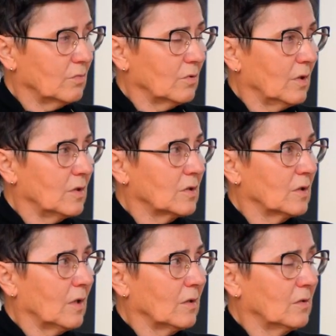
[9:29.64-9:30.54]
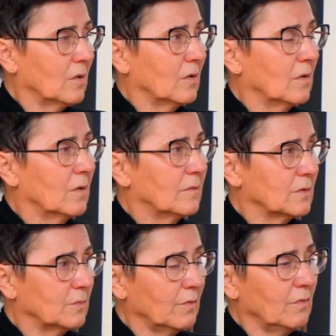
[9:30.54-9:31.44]
bodajże lat,
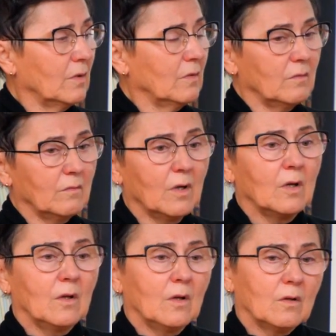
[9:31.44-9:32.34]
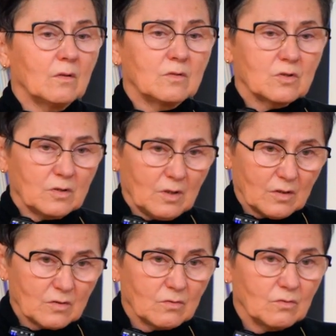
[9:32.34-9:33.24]
odpowiednich
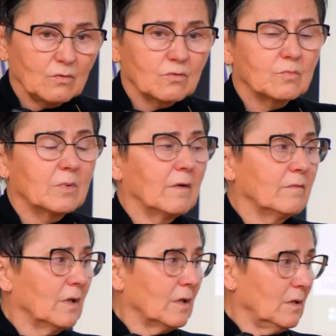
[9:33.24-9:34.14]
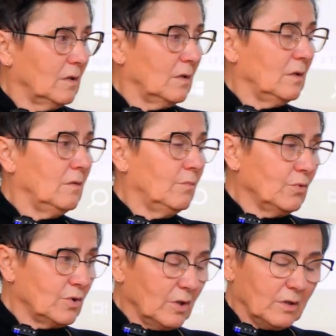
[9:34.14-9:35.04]
13 już, prawda, i, i
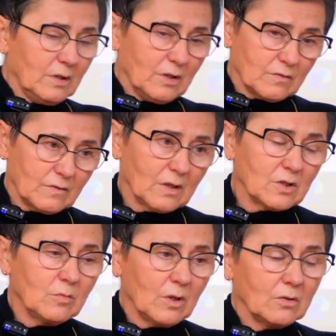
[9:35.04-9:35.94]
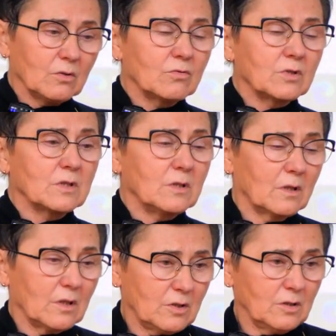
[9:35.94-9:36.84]
później też w dalszym, ale to już jest
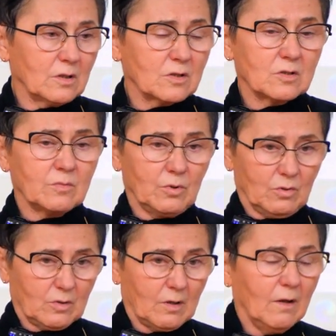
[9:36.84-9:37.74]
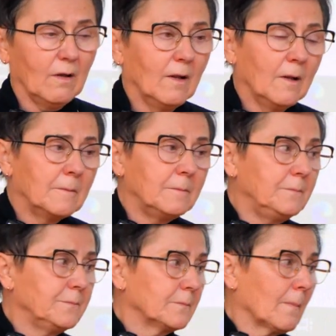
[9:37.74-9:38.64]
jakaś inna szczepionka.
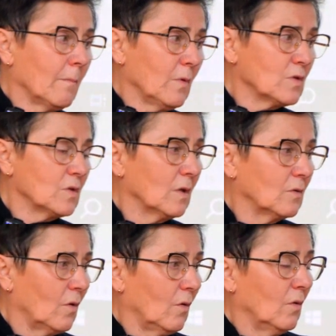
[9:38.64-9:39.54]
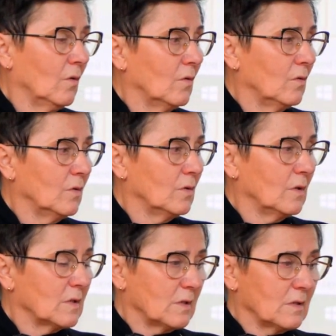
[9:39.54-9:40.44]
Mm, można to
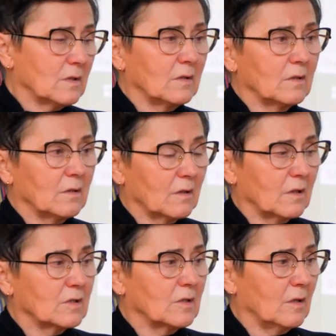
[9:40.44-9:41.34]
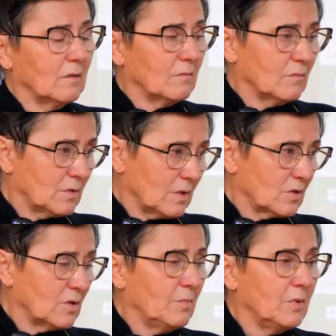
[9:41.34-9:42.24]
na zlecenie lekarza
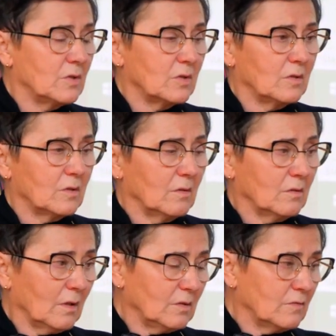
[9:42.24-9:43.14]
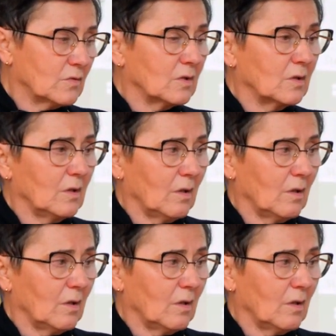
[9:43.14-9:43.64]
zaszczepić tak dziewczynkę,